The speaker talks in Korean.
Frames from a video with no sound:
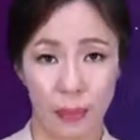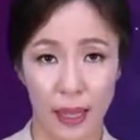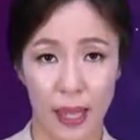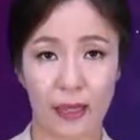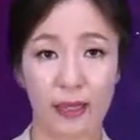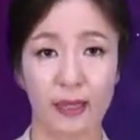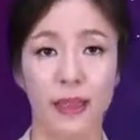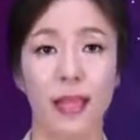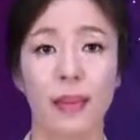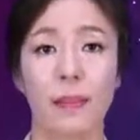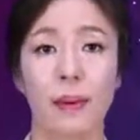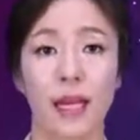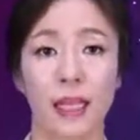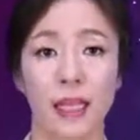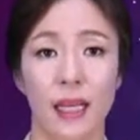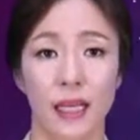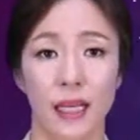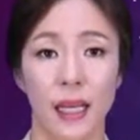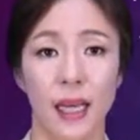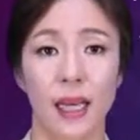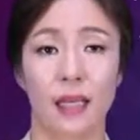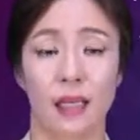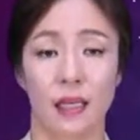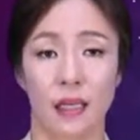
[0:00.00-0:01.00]
반대
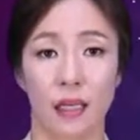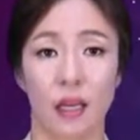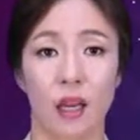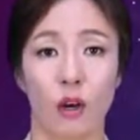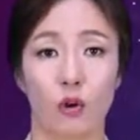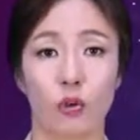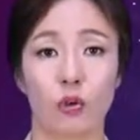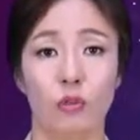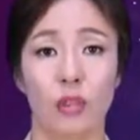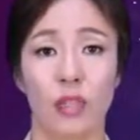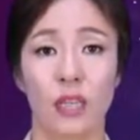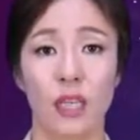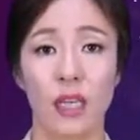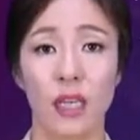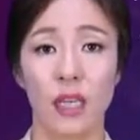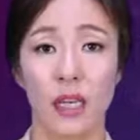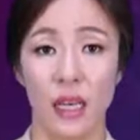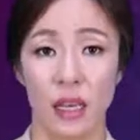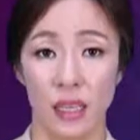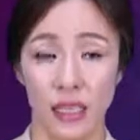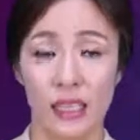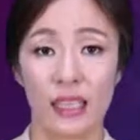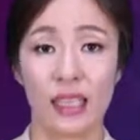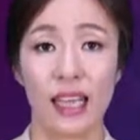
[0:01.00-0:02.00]
방향에 있는 경우들이
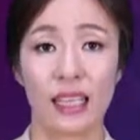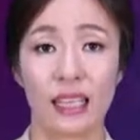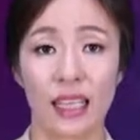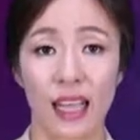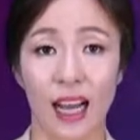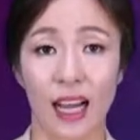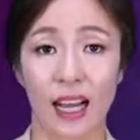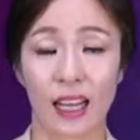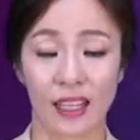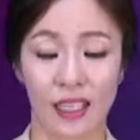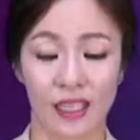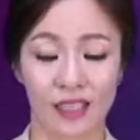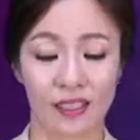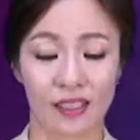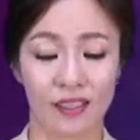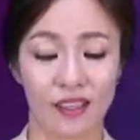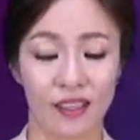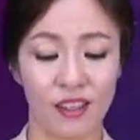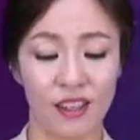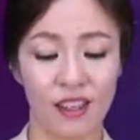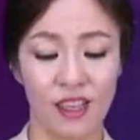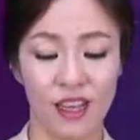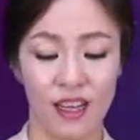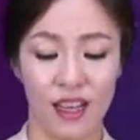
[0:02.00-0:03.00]
흔하다라는
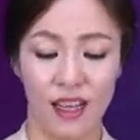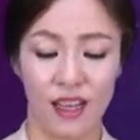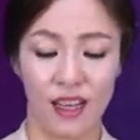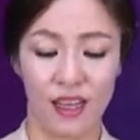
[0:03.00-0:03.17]
거.